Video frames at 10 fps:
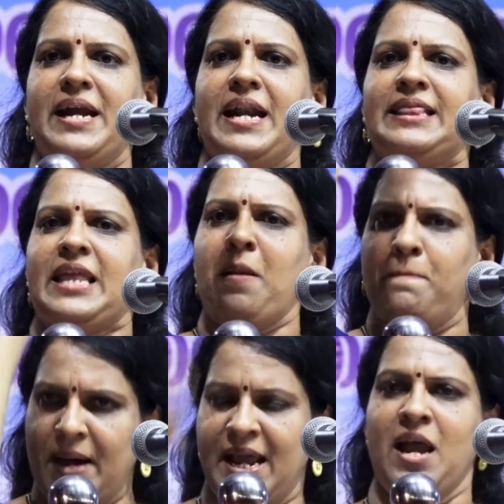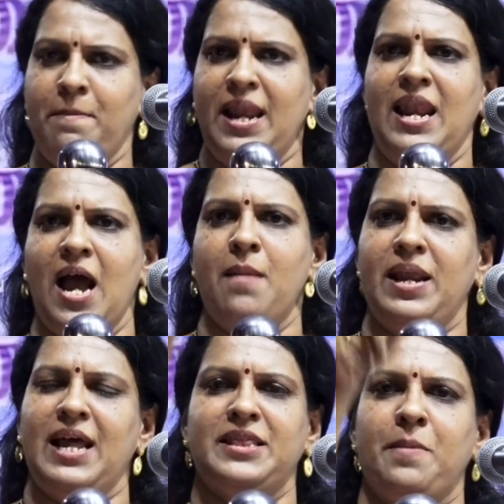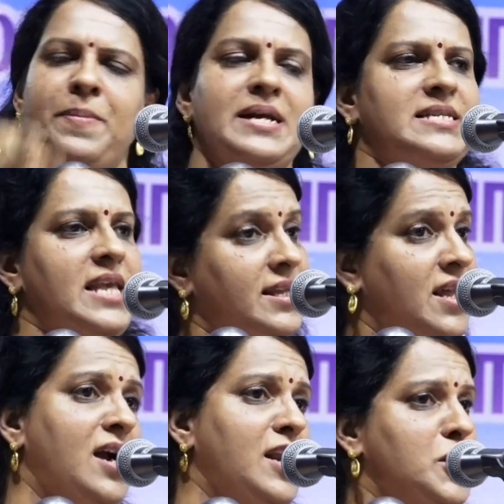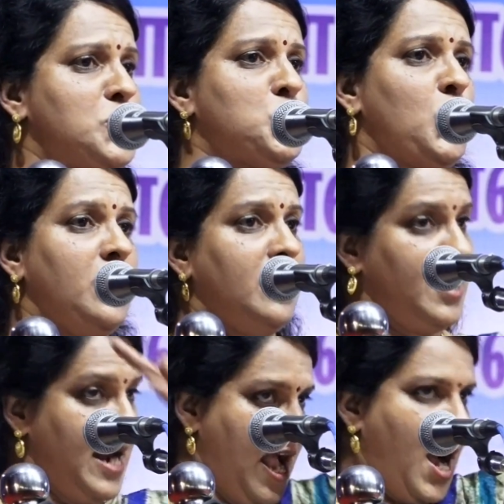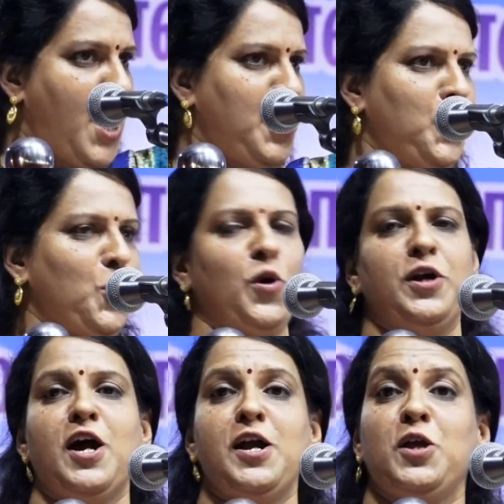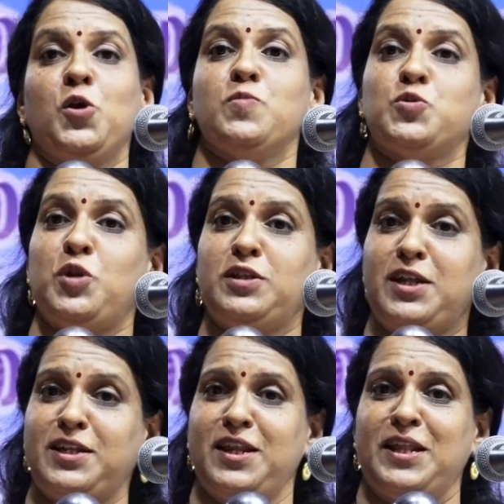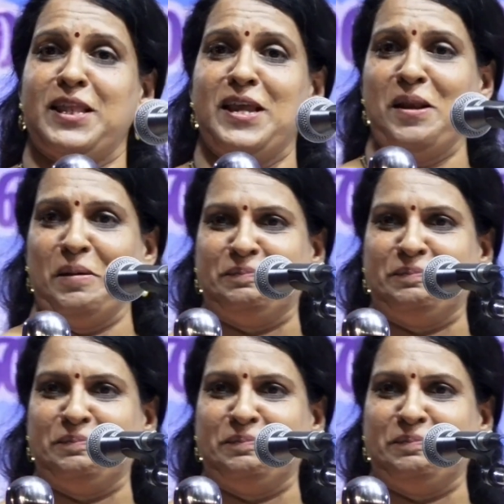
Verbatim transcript: பயணத்தை பயமில்லாமல் அந்த பெண் செய்தாள் என்று சொல்லுங்கள் அன்று கொண்டாடுகிறோம் சுதந்திர தினத்தை